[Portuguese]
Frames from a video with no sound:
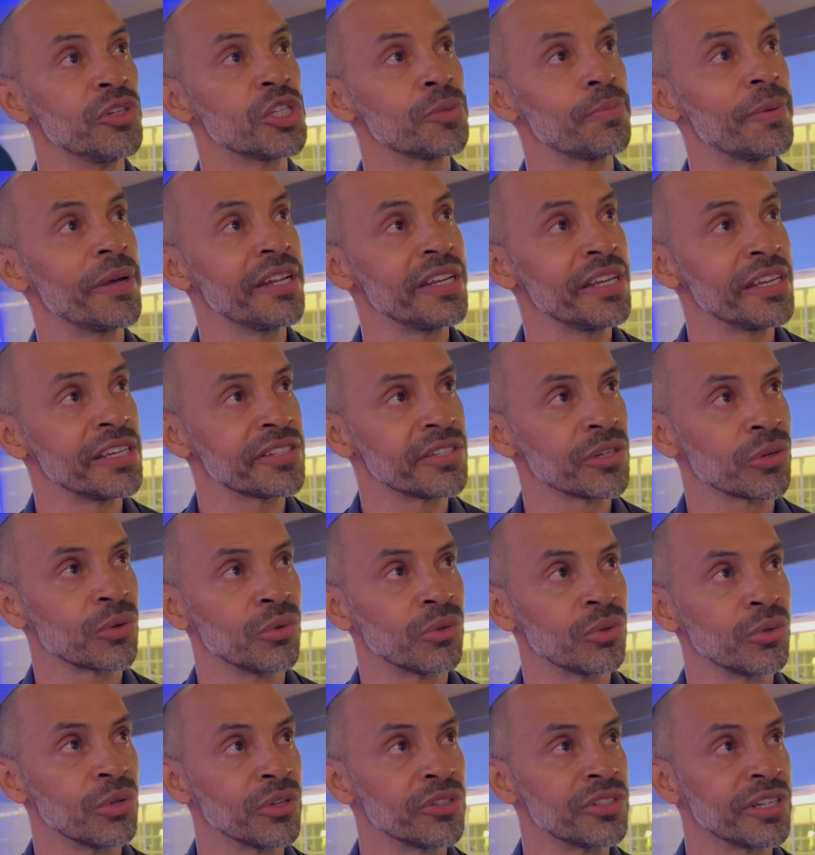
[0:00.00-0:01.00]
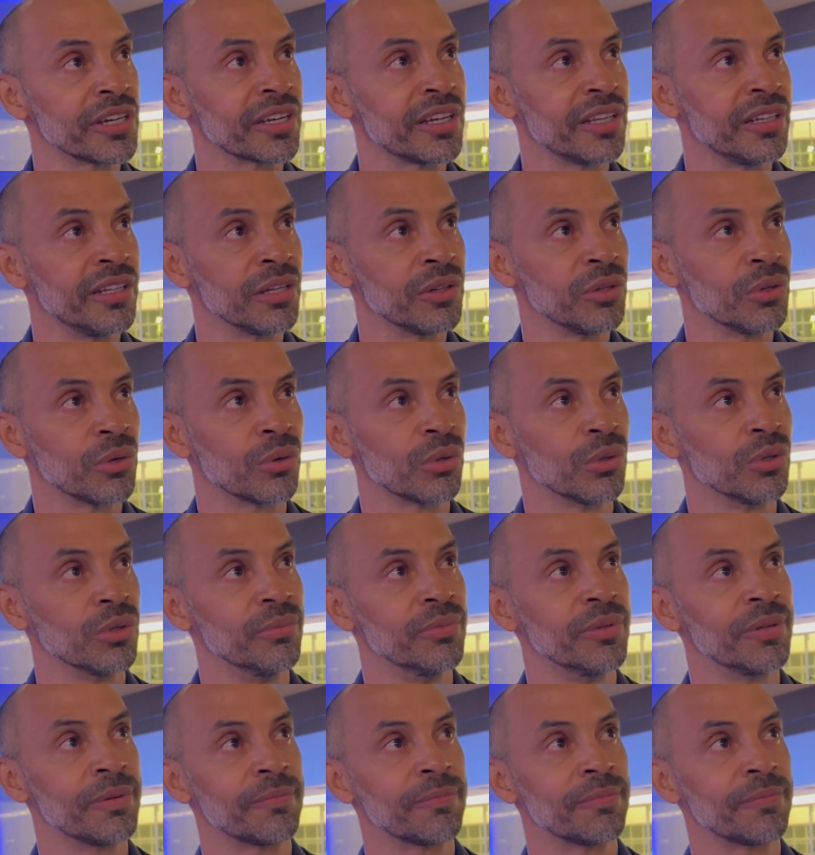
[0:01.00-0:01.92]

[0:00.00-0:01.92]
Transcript: experiência com todos aqui dentro do clube.